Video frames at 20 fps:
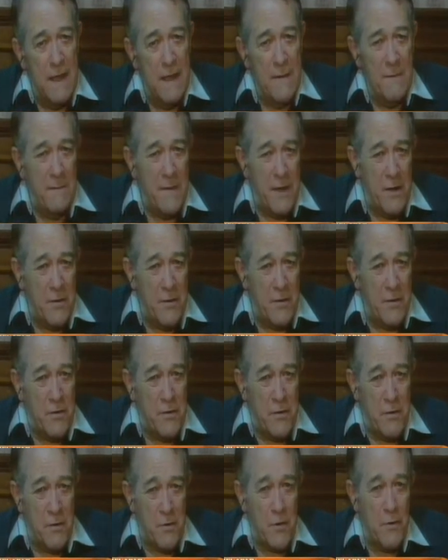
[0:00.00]

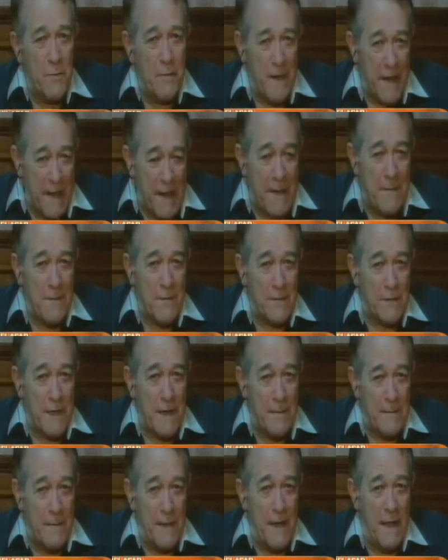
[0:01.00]
pero convengamos
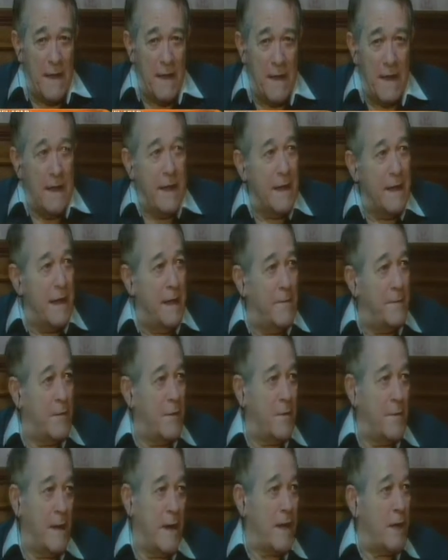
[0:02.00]
también en que
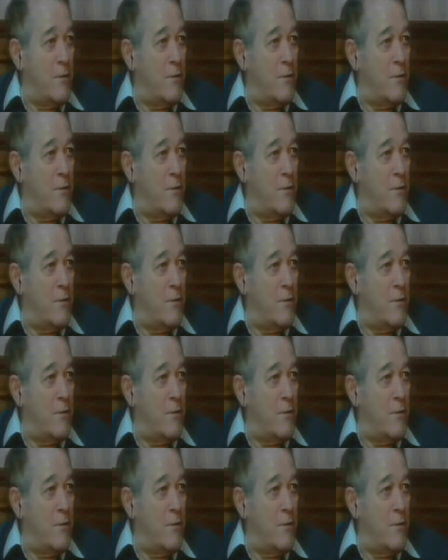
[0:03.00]
por más que